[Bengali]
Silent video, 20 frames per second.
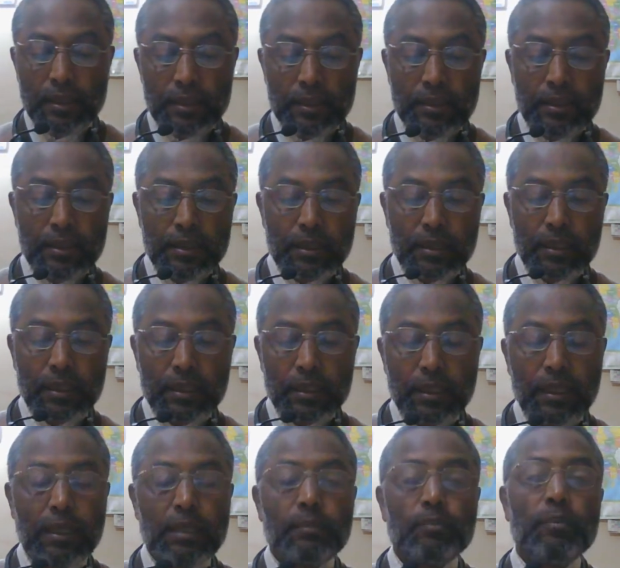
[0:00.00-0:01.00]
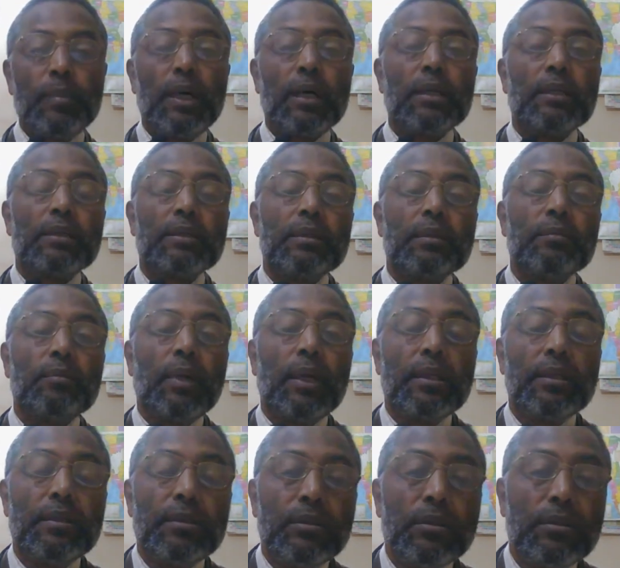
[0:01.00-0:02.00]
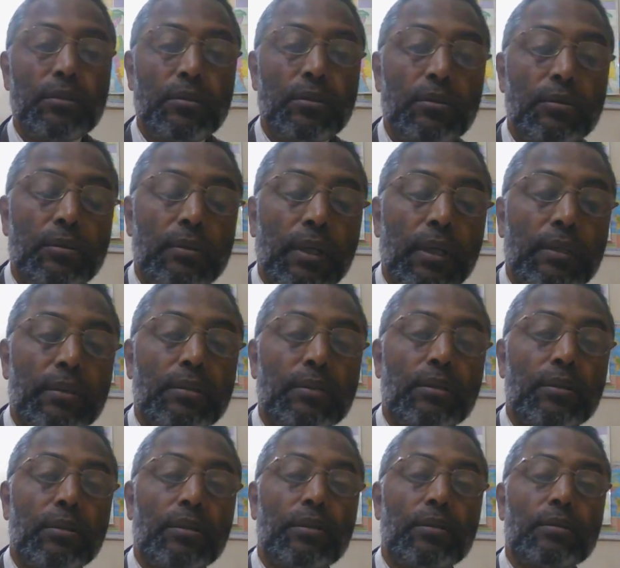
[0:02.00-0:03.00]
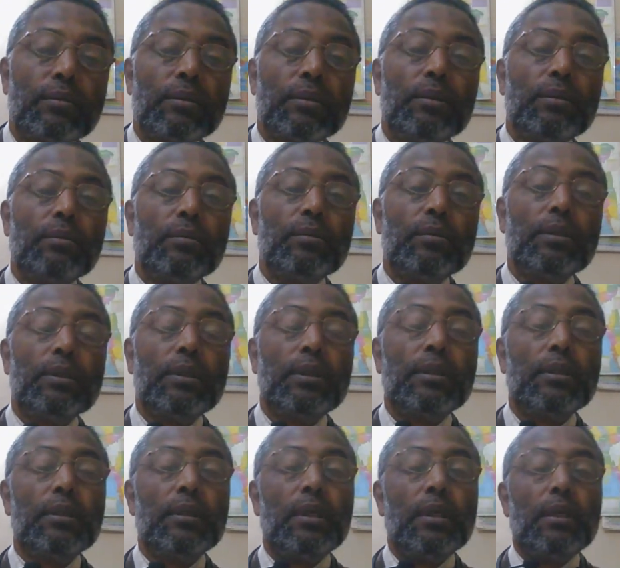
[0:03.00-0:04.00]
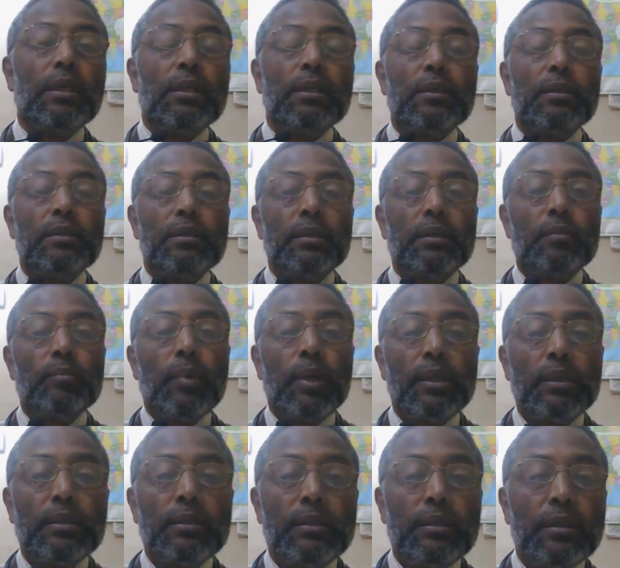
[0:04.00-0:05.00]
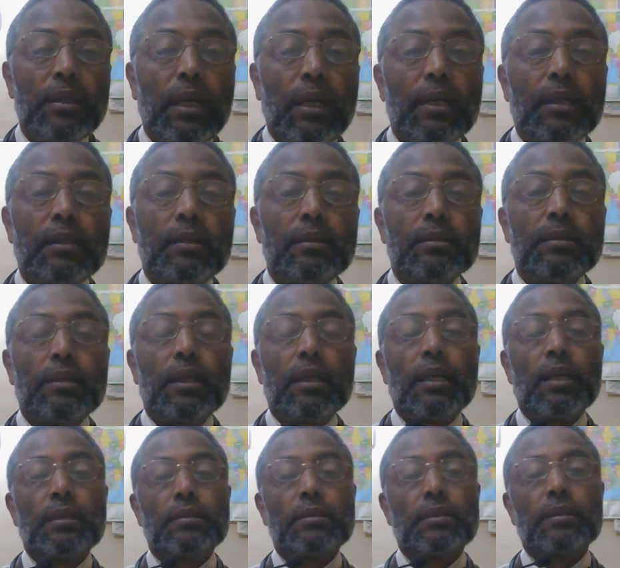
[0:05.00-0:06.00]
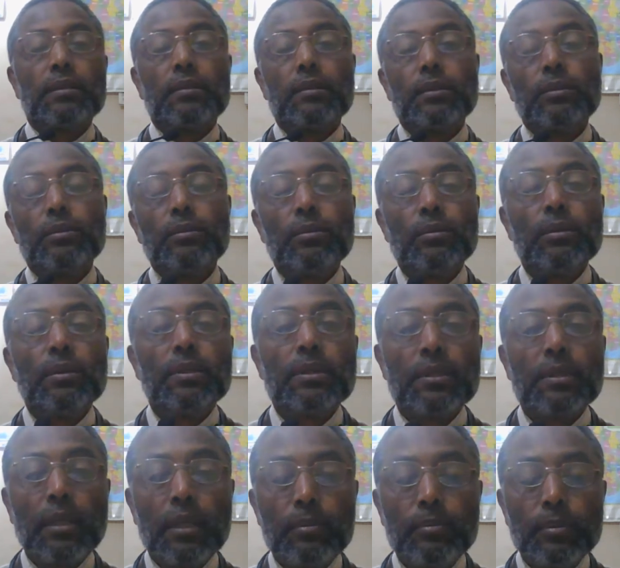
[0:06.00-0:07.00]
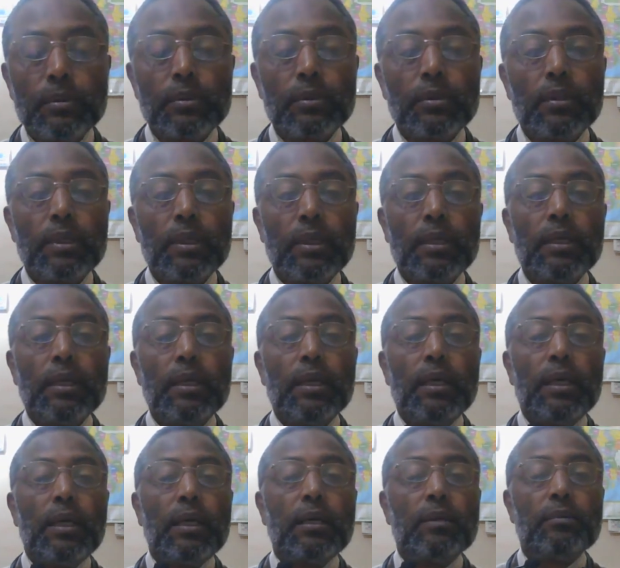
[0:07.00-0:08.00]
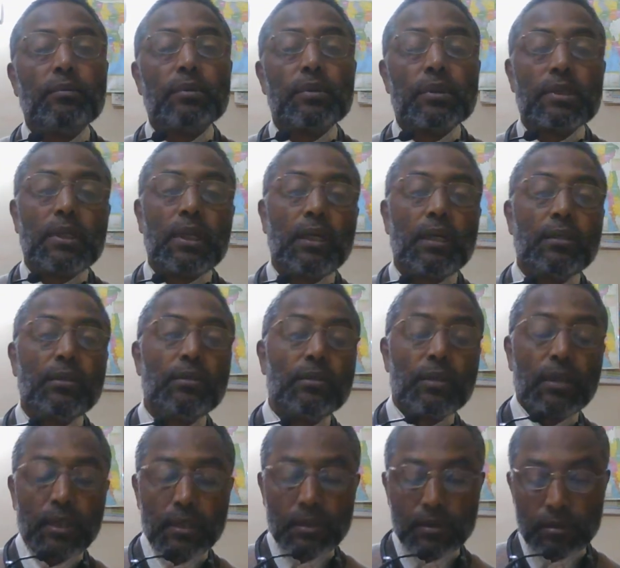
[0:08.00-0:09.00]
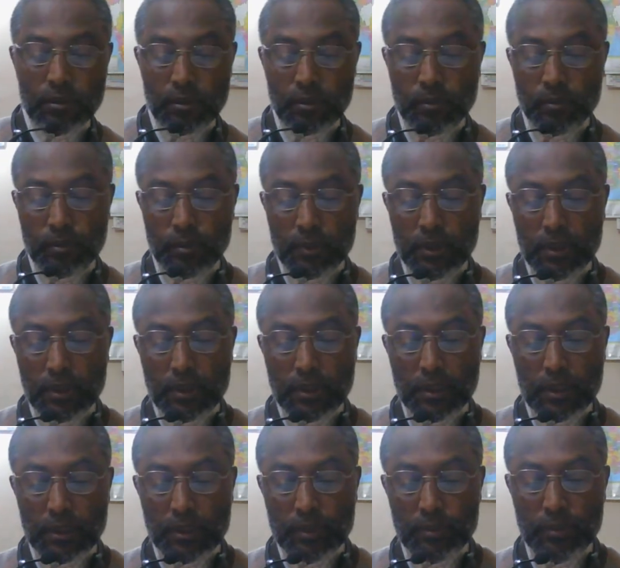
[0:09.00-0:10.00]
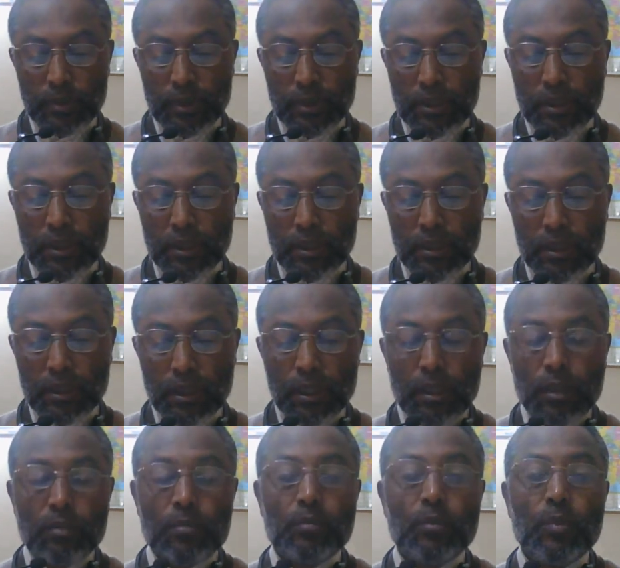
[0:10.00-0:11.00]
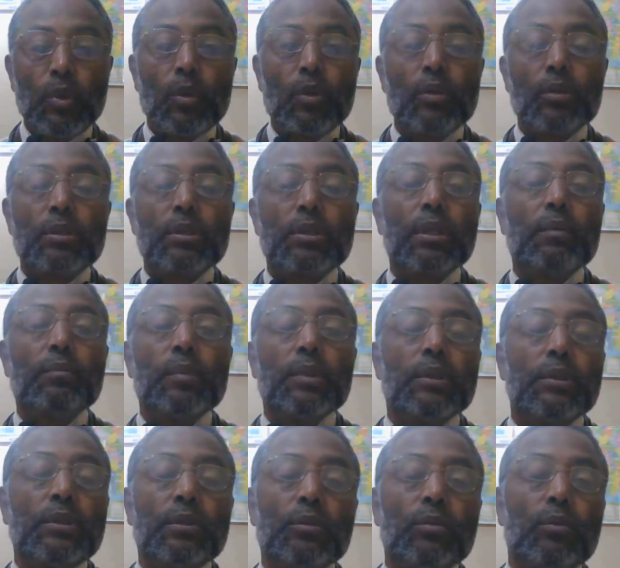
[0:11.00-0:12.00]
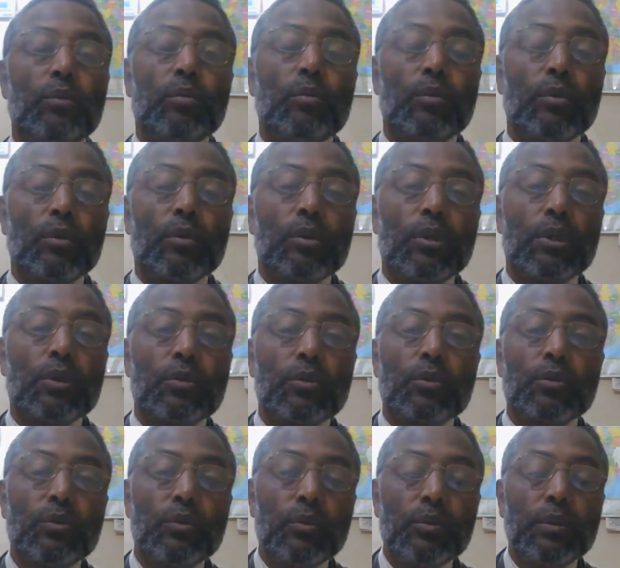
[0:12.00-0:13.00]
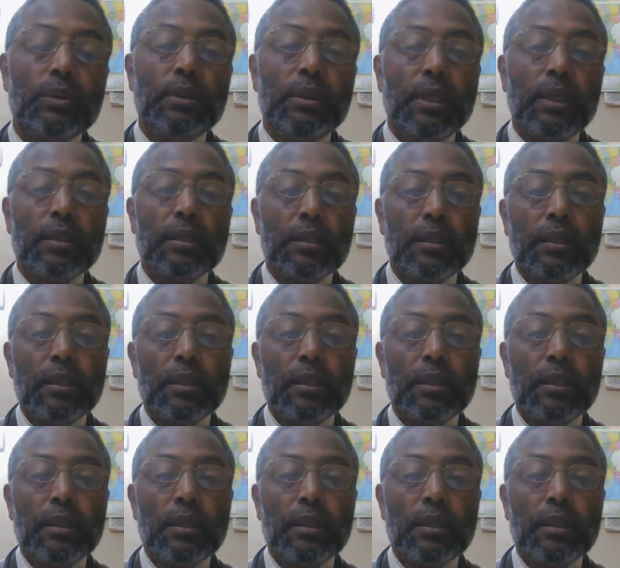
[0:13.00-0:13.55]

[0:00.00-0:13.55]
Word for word: এদের এরা বাংলাদেশে বাণিজ্যের জন্য আসছিল কিন্তু এদের যে বাণিজ্যের আড়ালে তারা আস্তে আস্তে কুটির স্থাপন করে এবং স্থানীয় রাজনীতিবিদদের সাথে মিশে মোগল সাম্রাজ্যের দুর্বলতার সুযোগ নিয়ে